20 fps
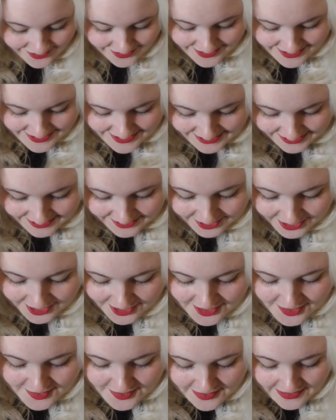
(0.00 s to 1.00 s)
Finde ich dann doch
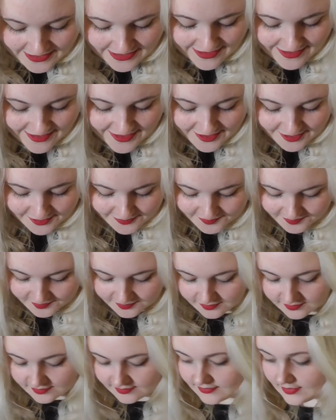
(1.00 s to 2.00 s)
cool.
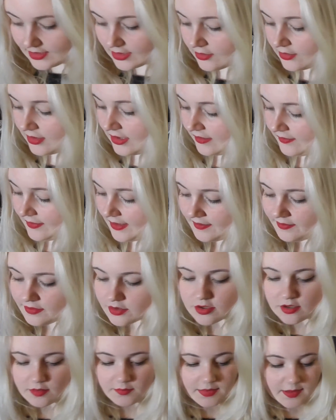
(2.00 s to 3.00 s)
Und dann wären wir
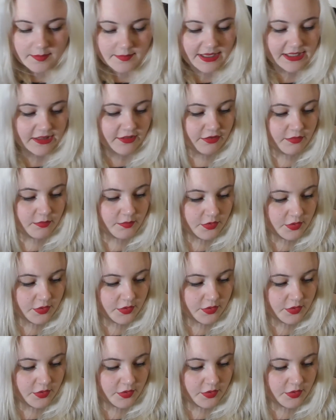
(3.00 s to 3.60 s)
schon beim letzten